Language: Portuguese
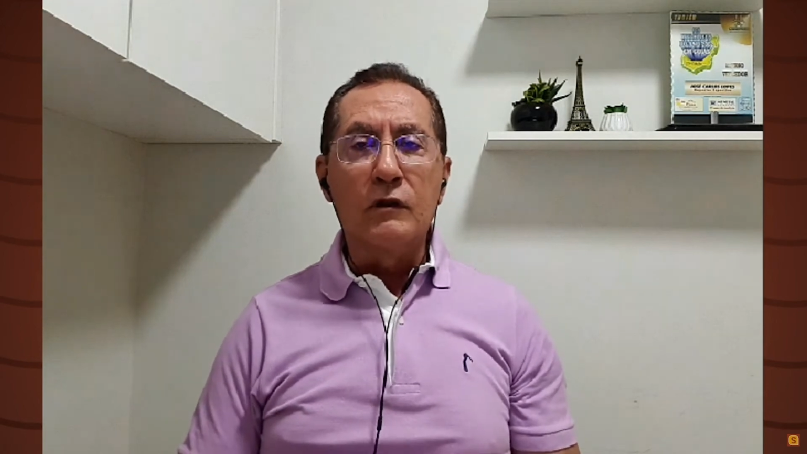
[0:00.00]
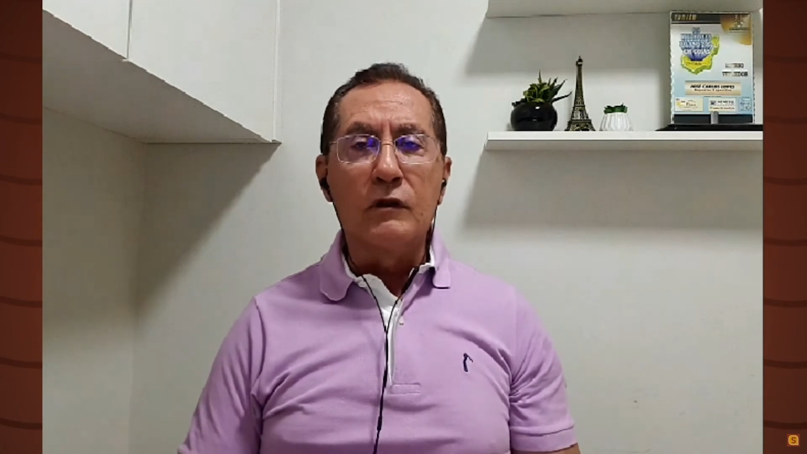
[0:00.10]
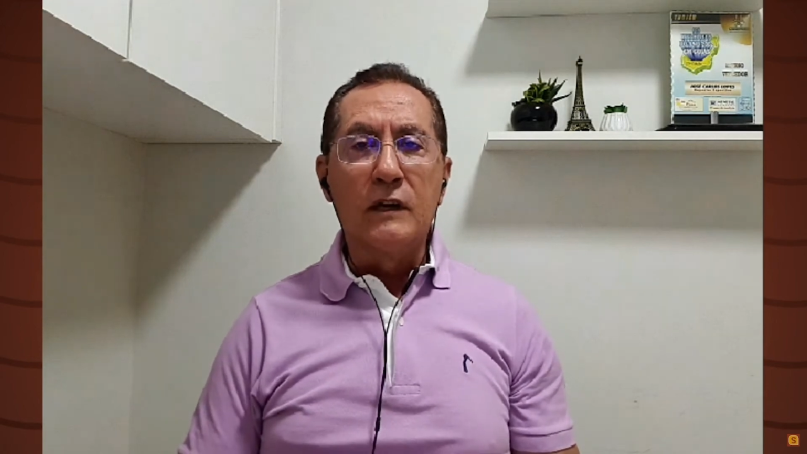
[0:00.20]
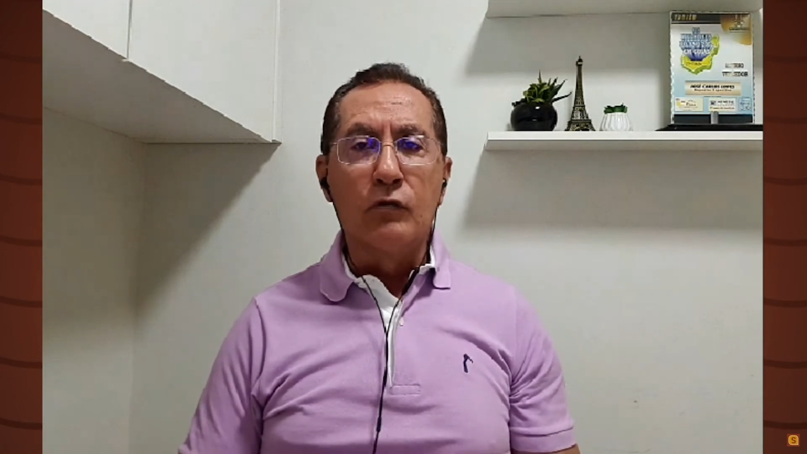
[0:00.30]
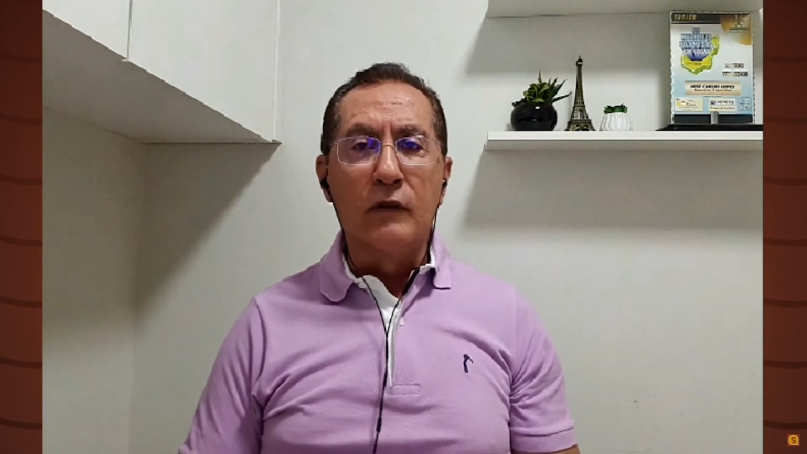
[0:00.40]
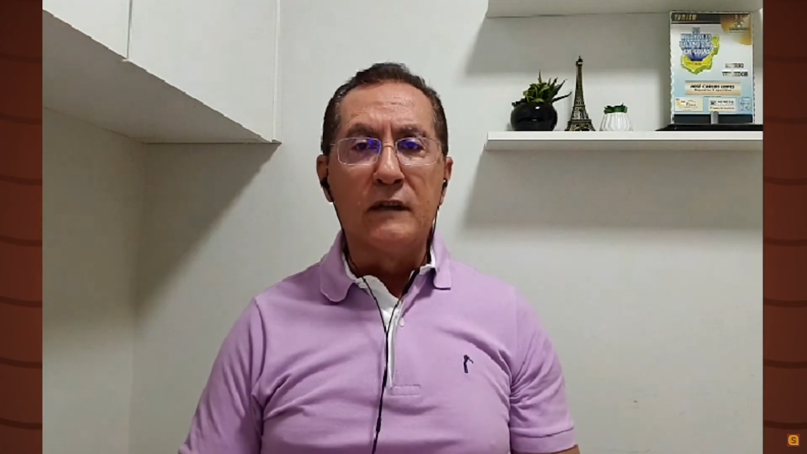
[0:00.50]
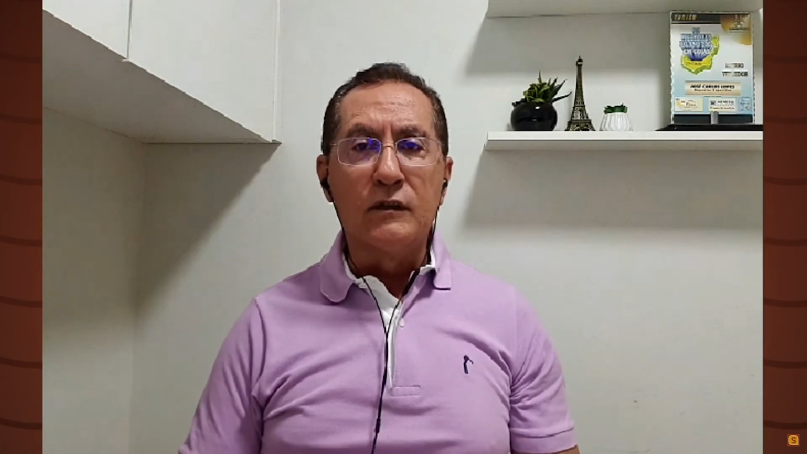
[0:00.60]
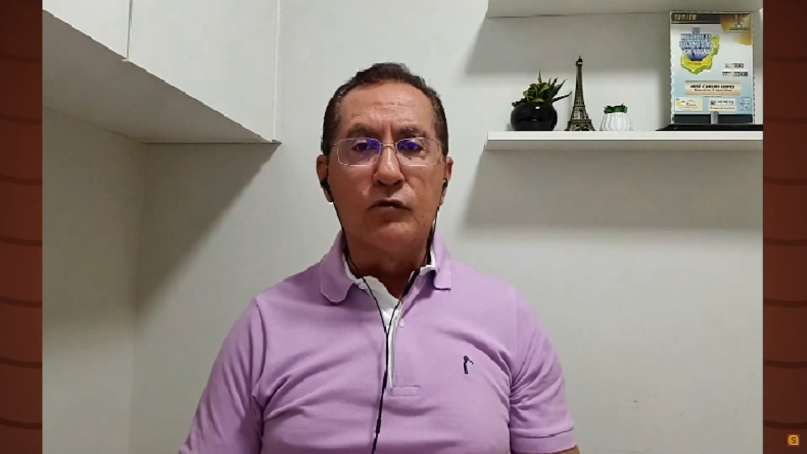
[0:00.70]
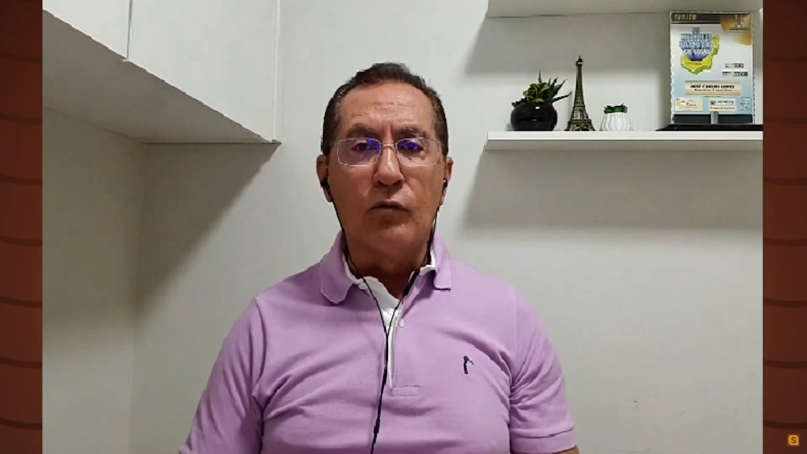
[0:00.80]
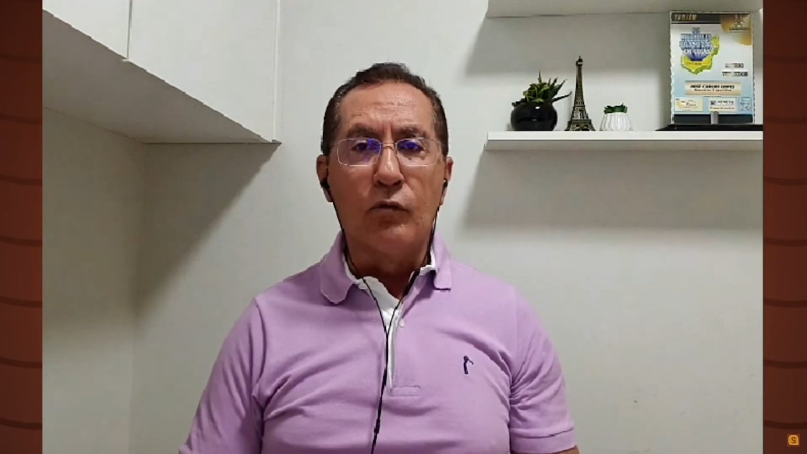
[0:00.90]
torcedor
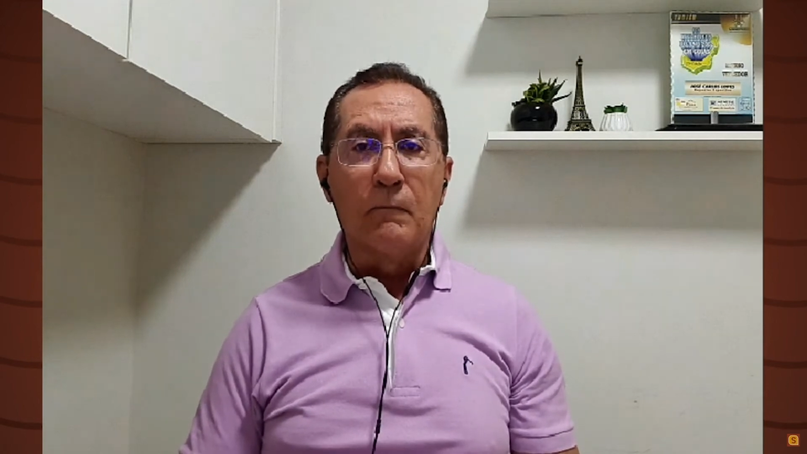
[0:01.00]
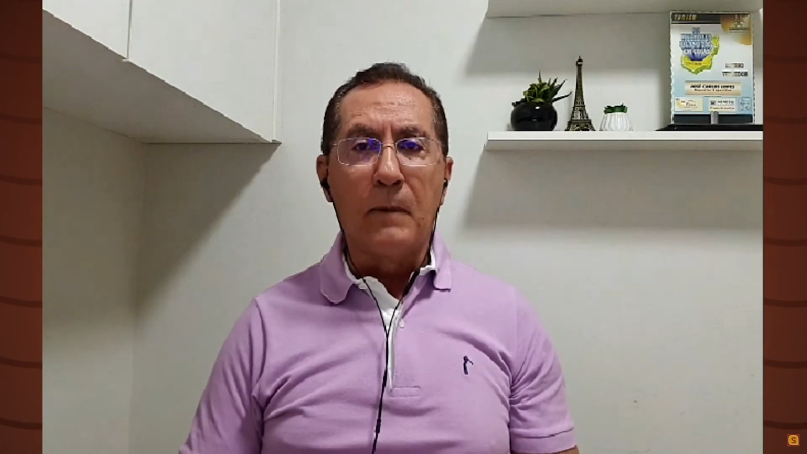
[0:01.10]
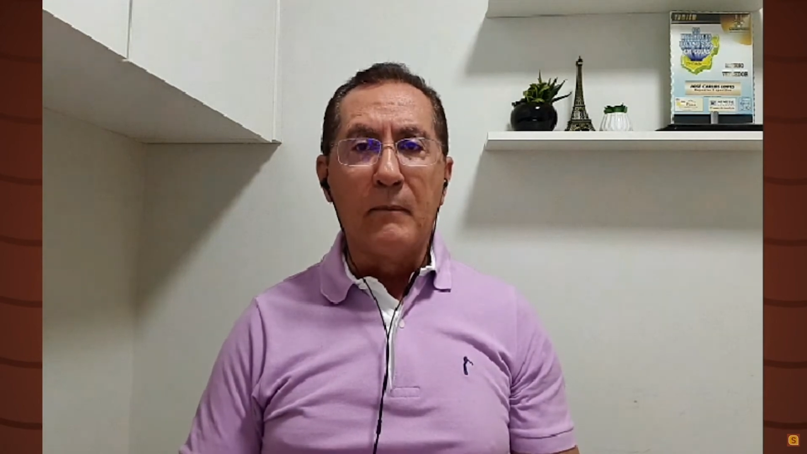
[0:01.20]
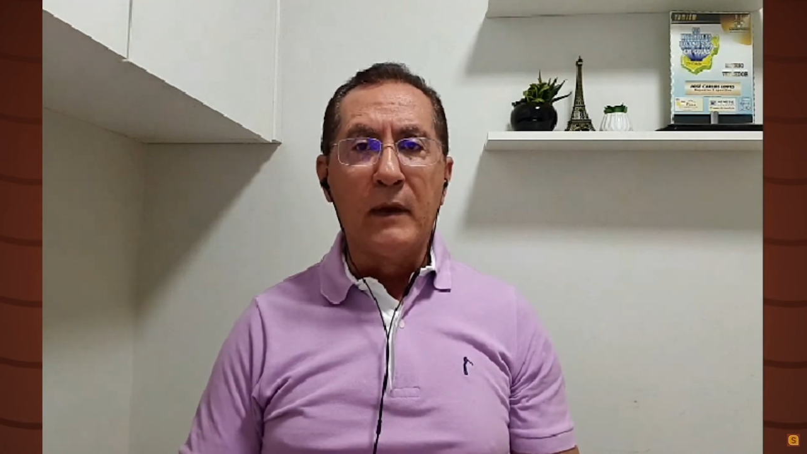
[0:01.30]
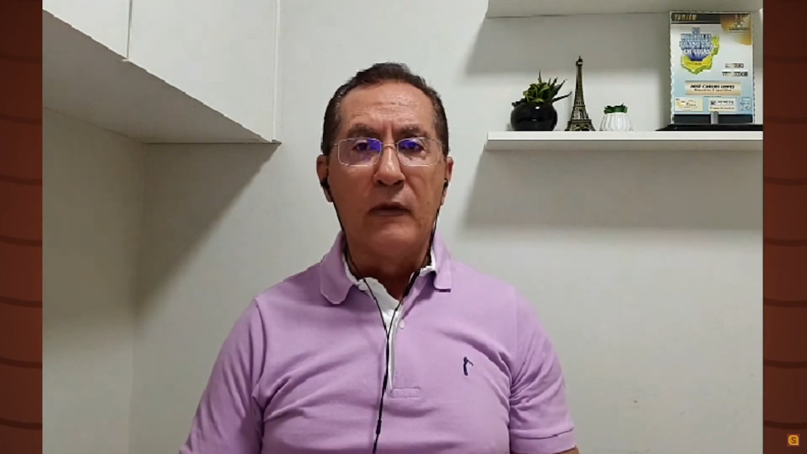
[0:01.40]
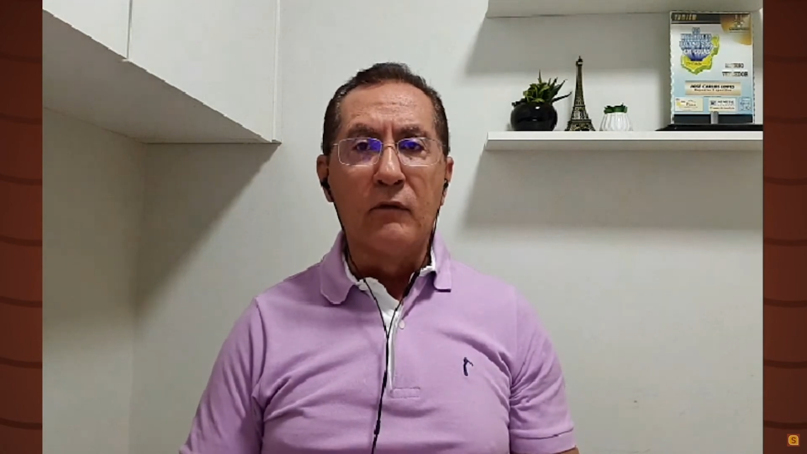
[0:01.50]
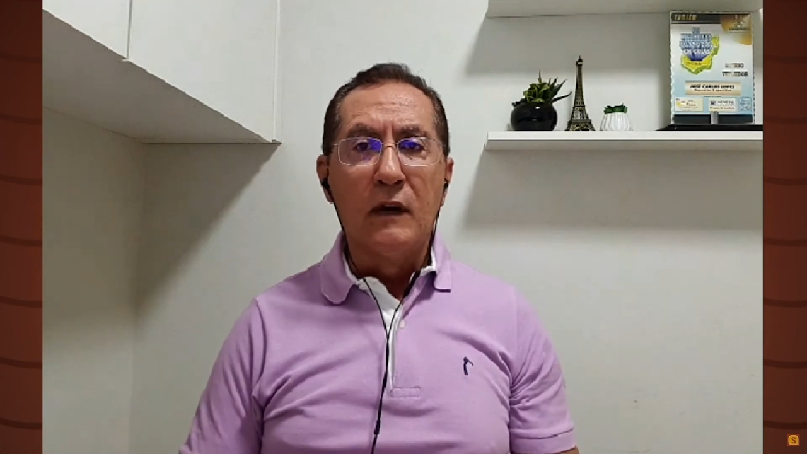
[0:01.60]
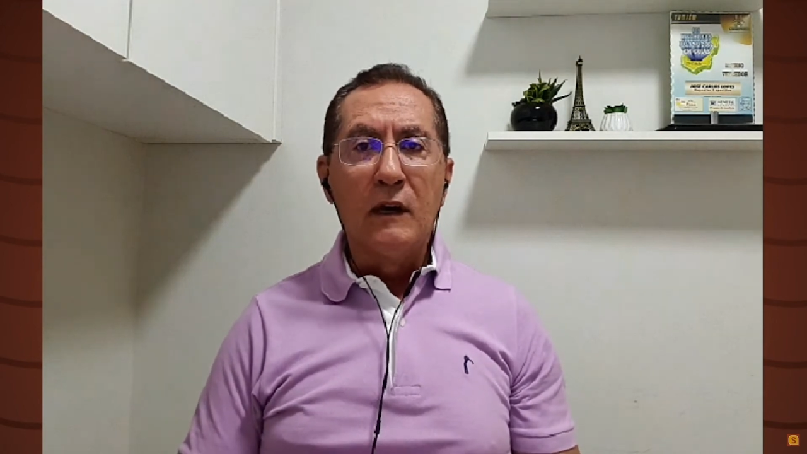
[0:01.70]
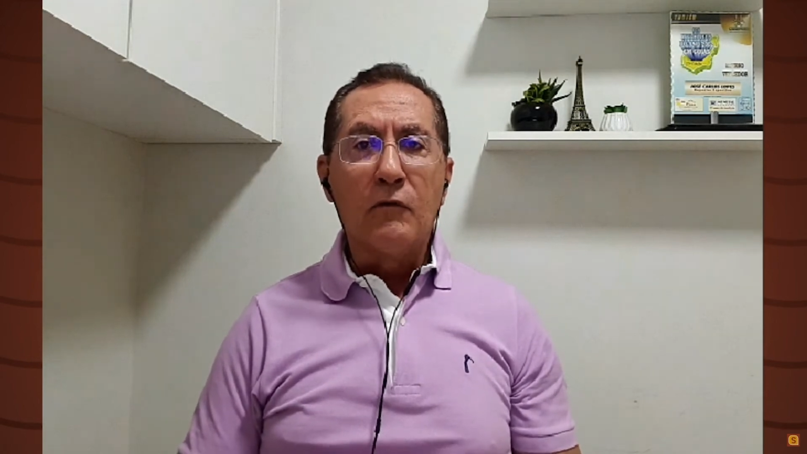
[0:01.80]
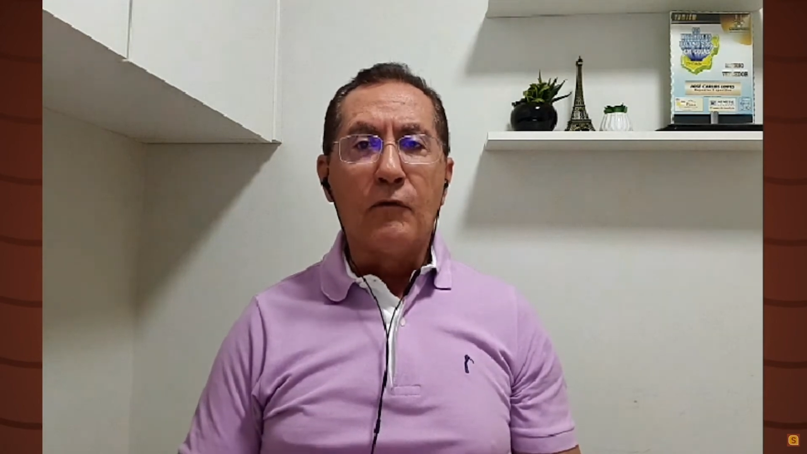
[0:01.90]
nesse jogo com o Flamengo